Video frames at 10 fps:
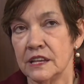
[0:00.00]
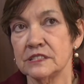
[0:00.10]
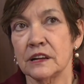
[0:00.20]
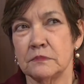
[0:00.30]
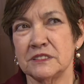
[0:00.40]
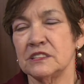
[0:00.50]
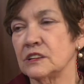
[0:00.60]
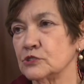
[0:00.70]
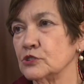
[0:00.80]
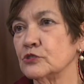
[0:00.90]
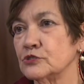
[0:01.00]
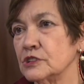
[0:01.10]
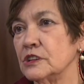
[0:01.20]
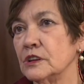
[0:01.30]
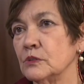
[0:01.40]
Esa capacitación
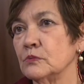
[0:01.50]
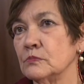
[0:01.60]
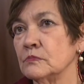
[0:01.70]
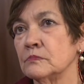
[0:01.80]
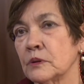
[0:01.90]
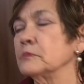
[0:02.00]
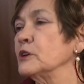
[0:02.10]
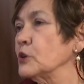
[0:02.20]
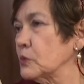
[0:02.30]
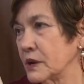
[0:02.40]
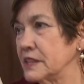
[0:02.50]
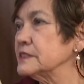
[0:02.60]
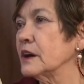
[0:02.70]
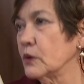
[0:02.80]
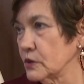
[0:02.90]
tiene un promedio de
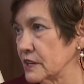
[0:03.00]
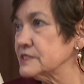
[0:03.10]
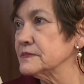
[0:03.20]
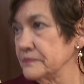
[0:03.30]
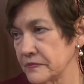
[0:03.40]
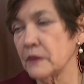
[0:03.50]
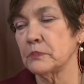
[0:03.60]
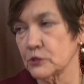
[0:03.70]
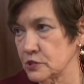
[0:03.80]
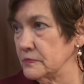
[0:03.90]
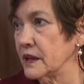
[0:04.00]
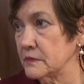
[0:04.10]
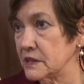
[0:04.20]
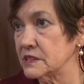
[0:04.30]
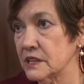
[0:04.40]
40 horas
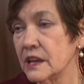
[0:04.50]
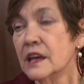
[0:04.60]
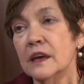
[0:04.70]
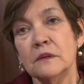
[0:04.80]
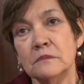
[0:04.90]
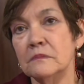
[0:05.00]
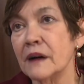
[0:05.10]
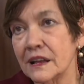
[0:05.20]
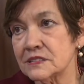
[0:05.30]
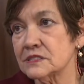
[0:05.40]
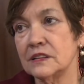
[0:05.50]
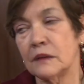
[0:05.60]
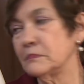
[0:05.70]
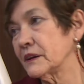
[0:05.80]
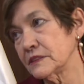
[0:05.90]
aproximadamente, más
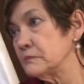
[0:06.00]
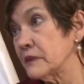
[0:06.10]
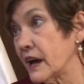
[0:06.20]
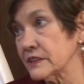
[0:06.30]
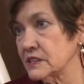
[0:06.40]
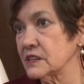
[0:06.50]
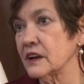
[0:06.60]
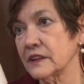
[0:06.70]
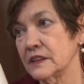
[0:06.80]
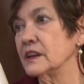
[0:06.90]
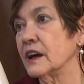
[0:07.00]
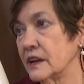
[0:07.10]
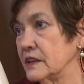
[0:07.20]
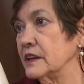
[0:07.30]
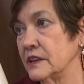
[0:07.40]
la parte práctica que
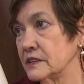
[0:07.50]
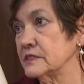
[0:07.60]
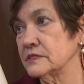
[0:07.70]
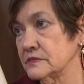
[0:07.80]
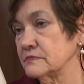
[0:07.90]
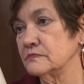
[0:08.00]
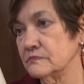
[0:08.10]
ya es